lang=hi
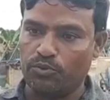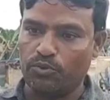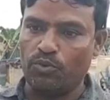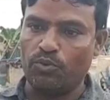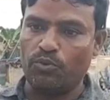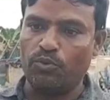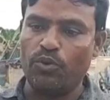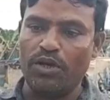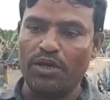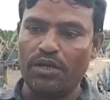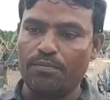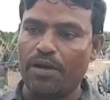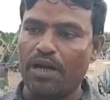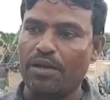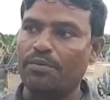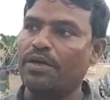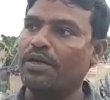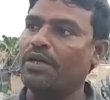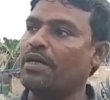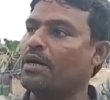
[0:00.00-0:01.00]
तो वो लेके
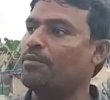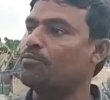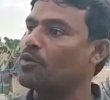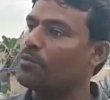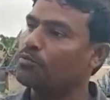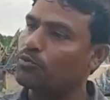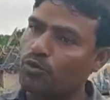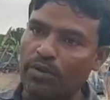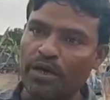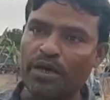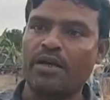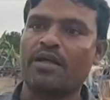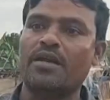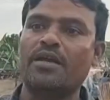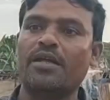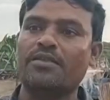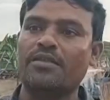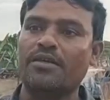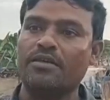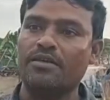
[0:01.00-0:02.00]
मारे बैठ नहीं हम हम तुम्हें
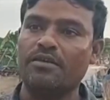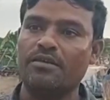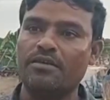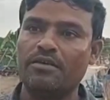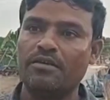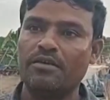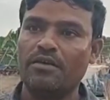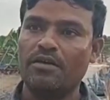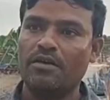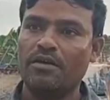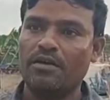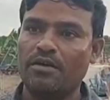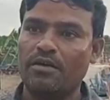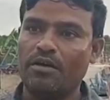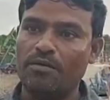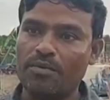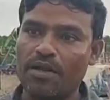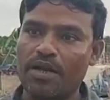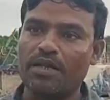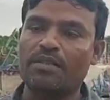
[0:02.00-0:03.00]
रहना नहीं देंगे
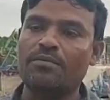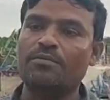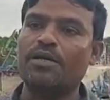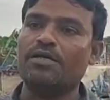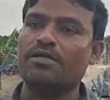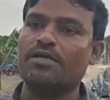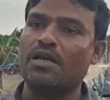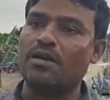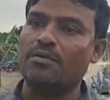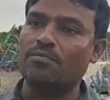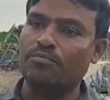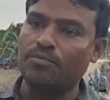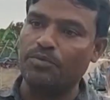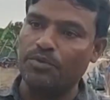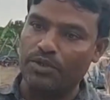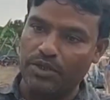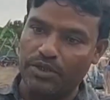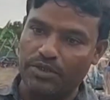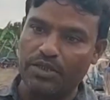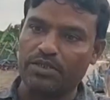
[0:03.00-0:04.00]
हम रहना नहीं देंगे सर हम
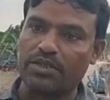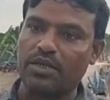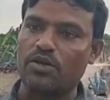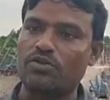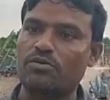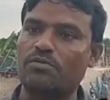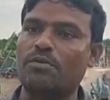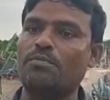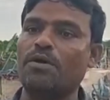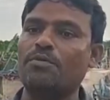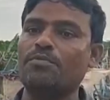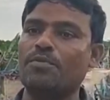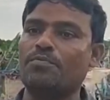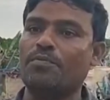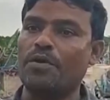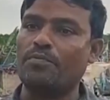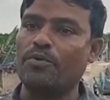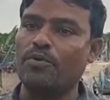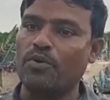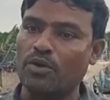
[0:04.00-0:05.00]
इतना सालों से मम्मी
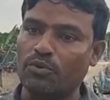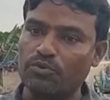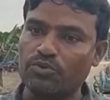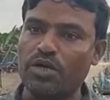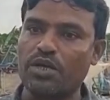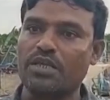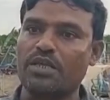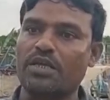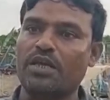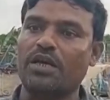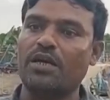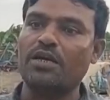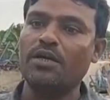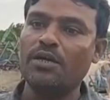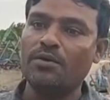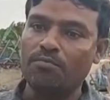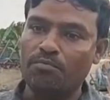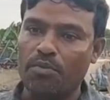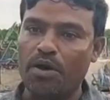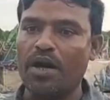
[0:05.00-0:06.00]
पापा हुआ गुजर गया
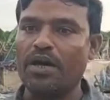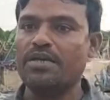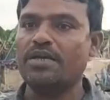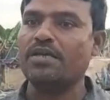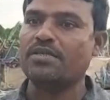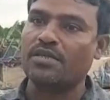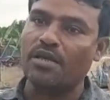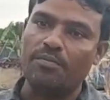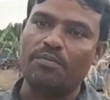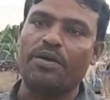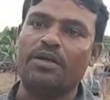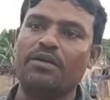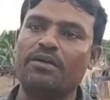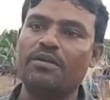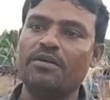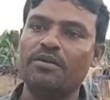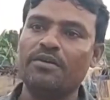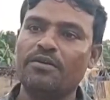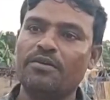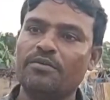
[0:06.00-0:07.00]
भाई ये सब है
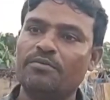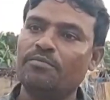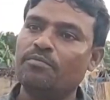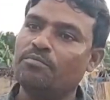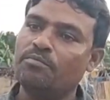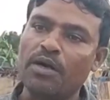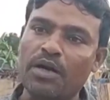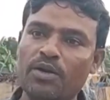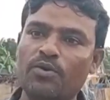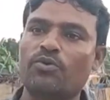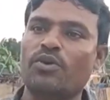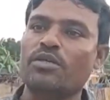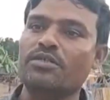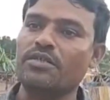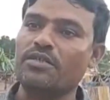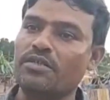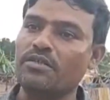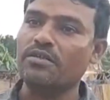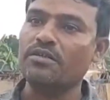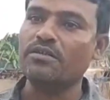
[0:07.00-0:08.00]
मानने को
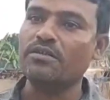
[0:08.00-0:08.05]
राज़ी नहीं